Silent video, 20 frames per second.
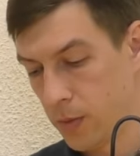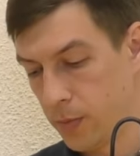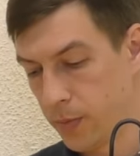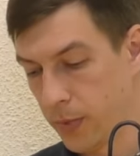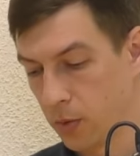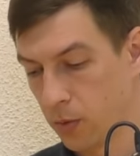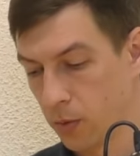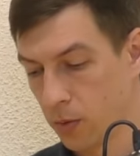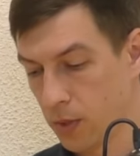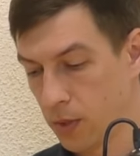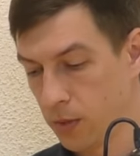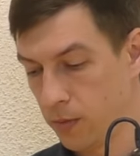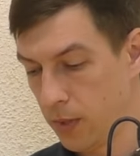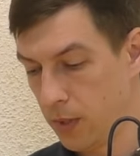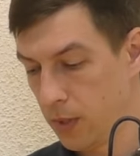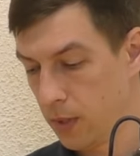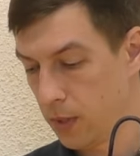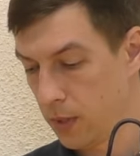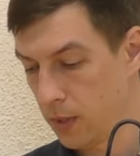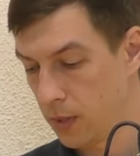Весь поток
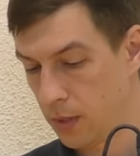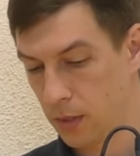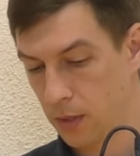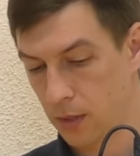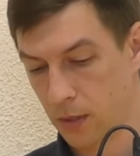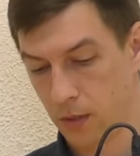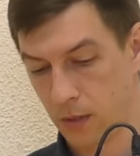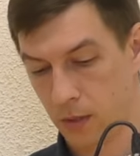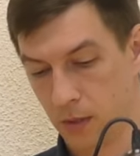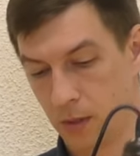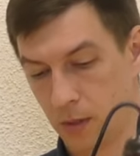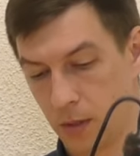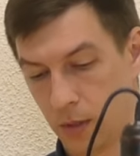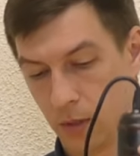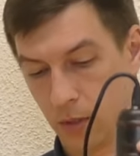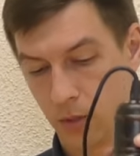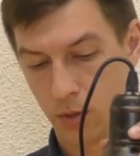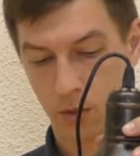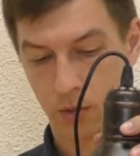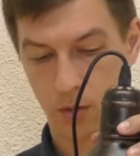света,
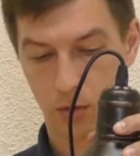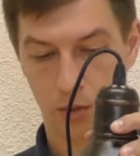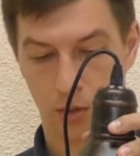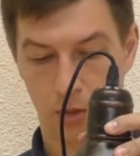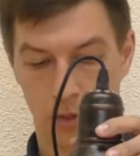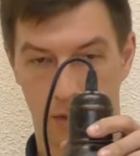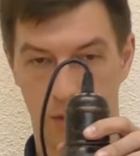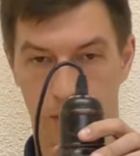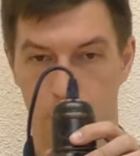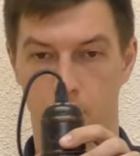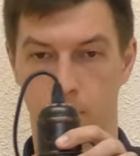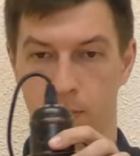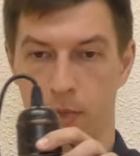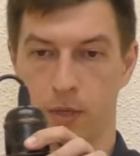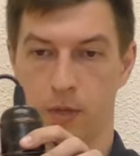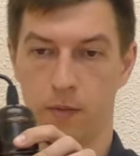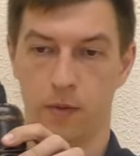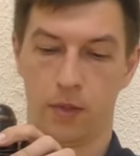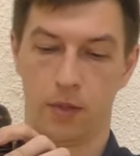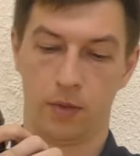конечно же,
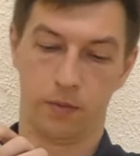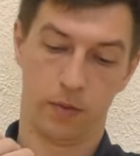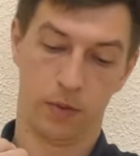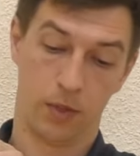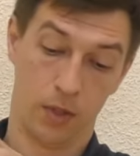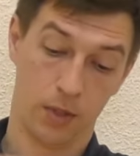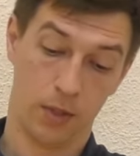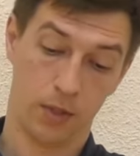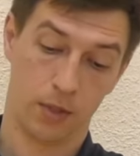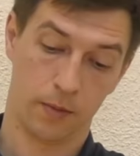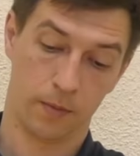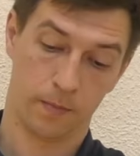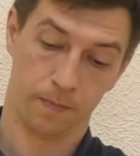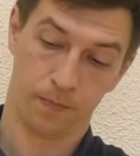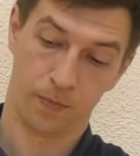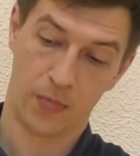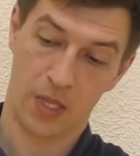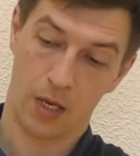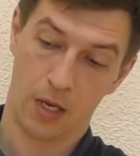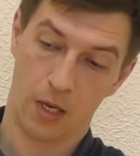направлен вниз.
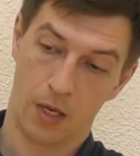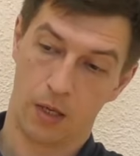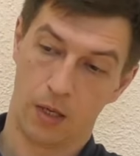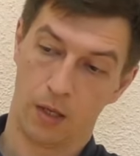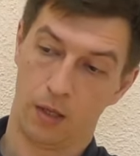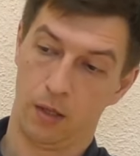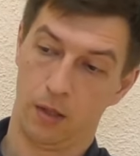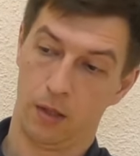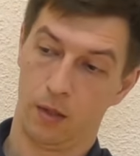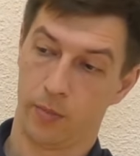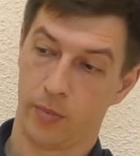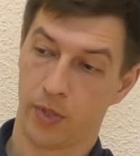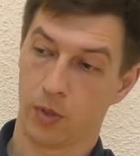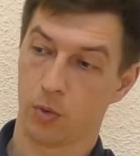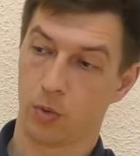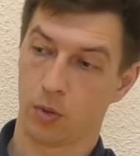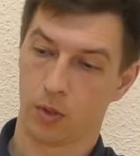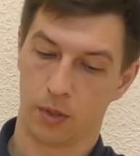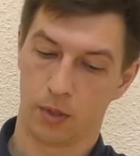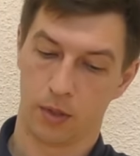И
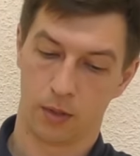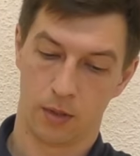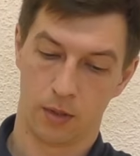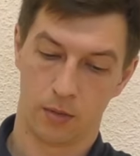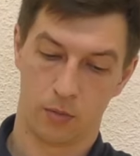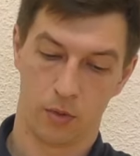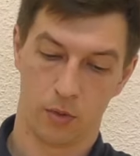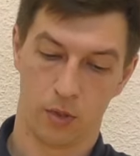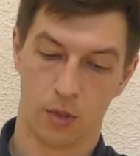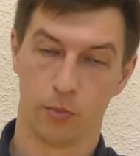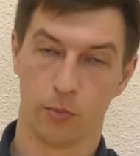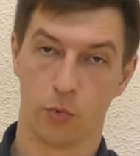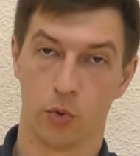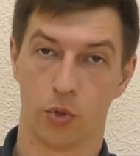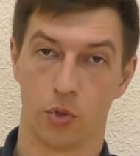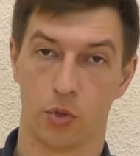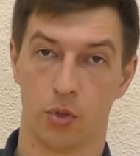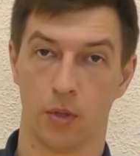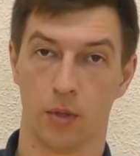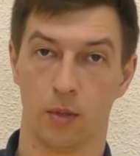поток этот довольно
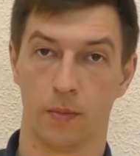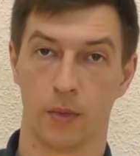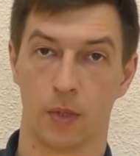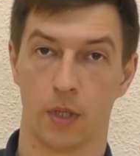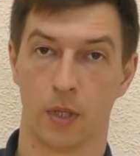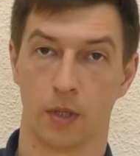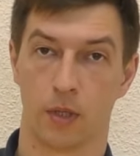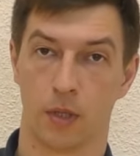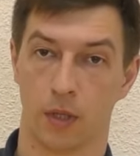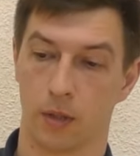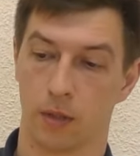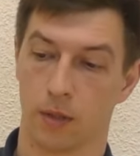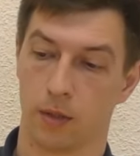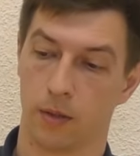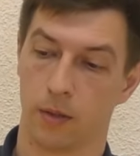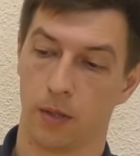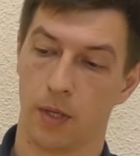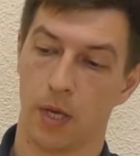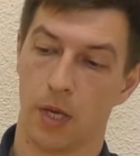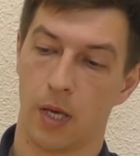мощный, так
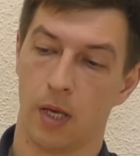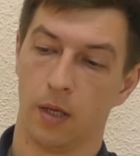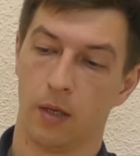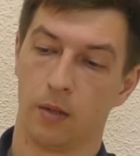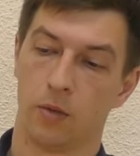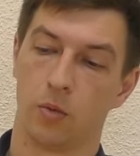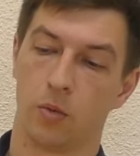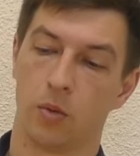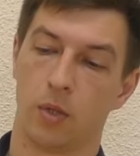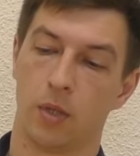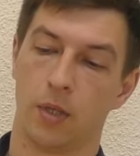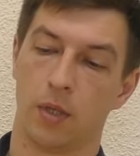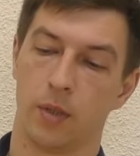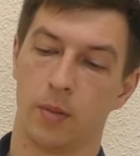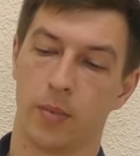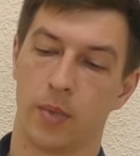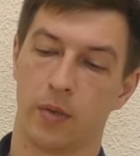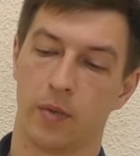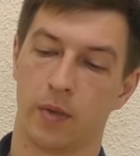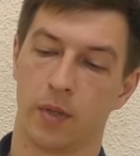как
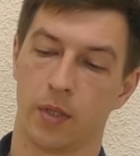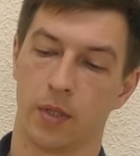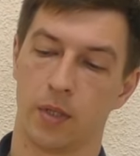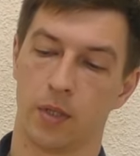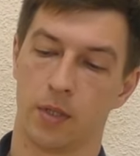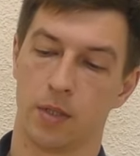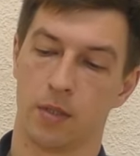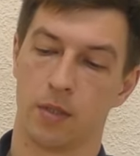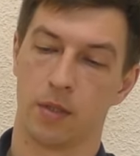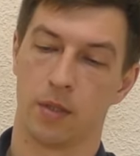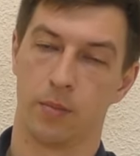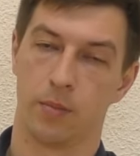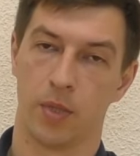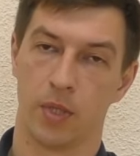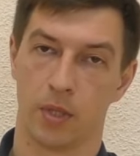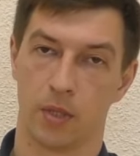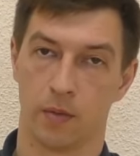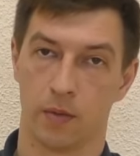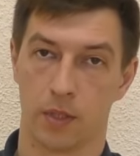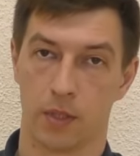внутренняя поверхность
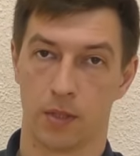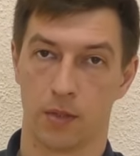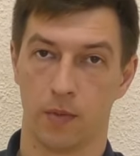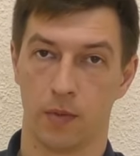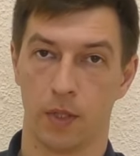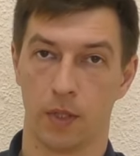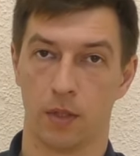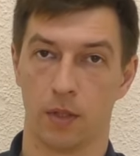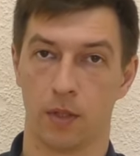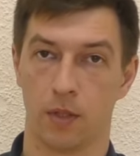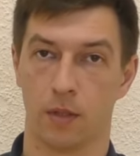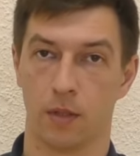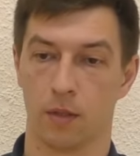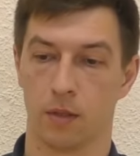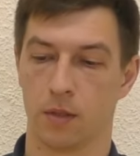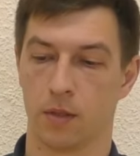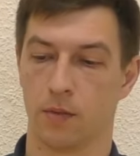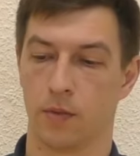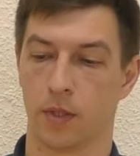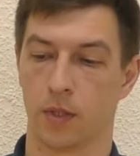белого цвета,
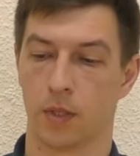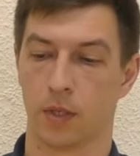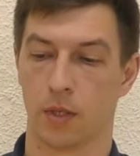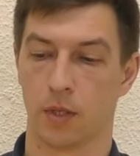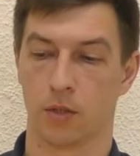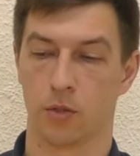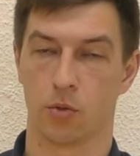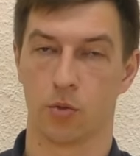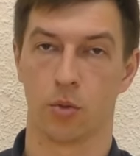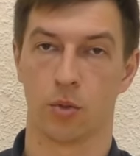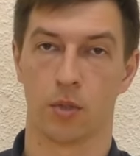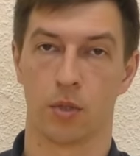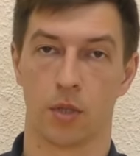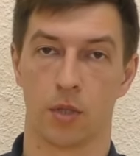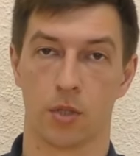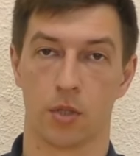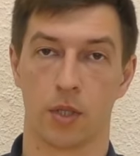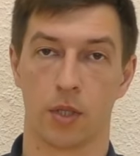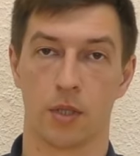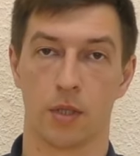свет хорошо
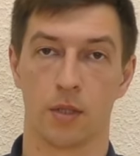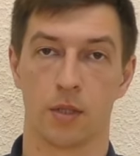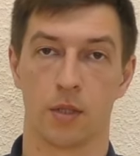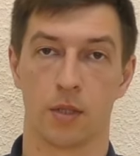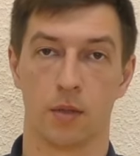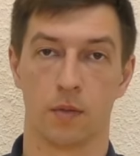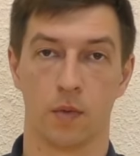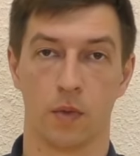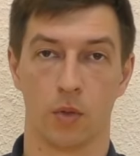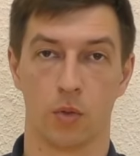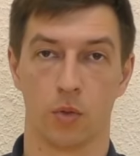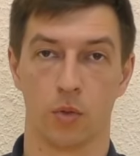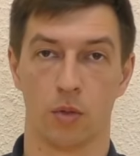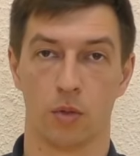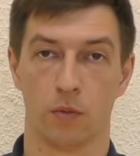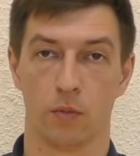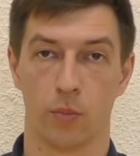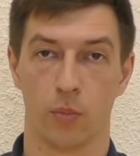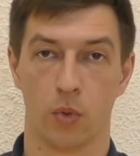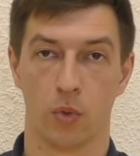отражается и
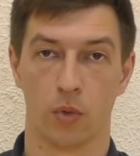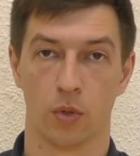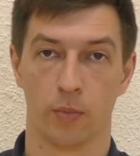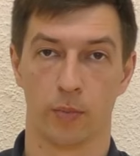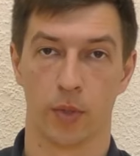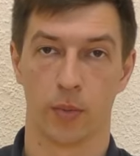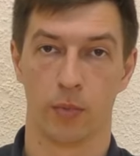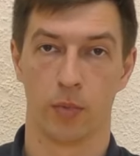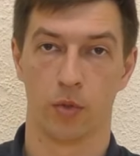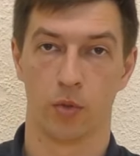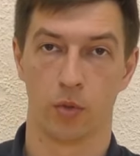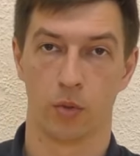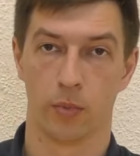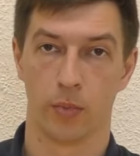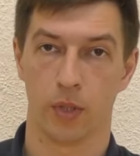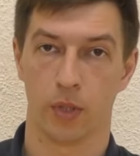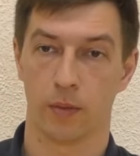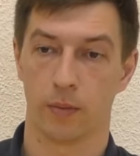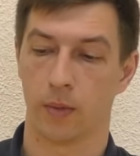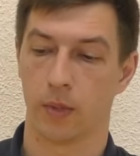выходит в полном
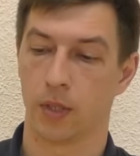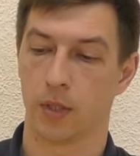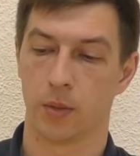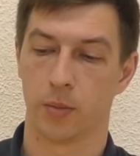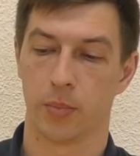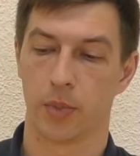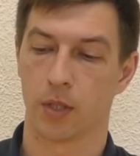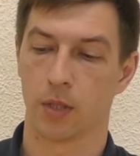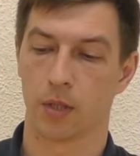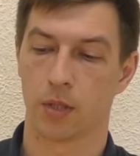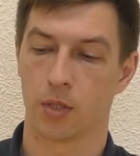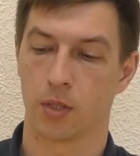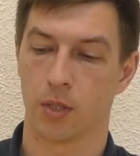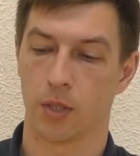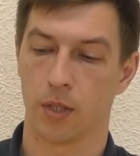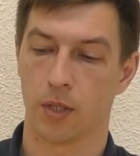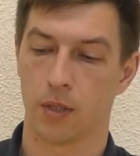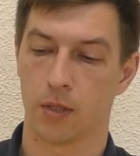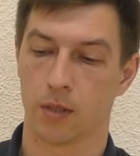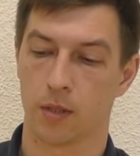объеме, а не
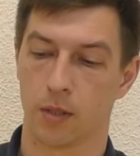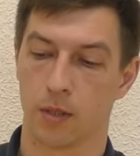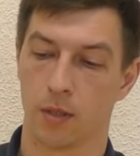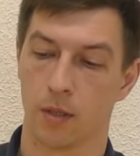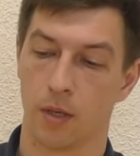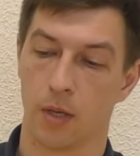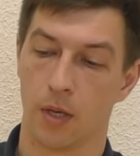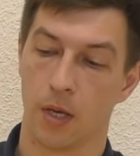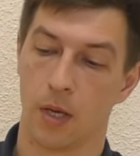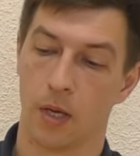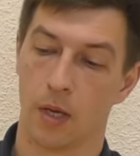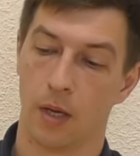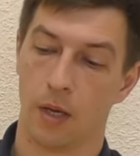поглощается.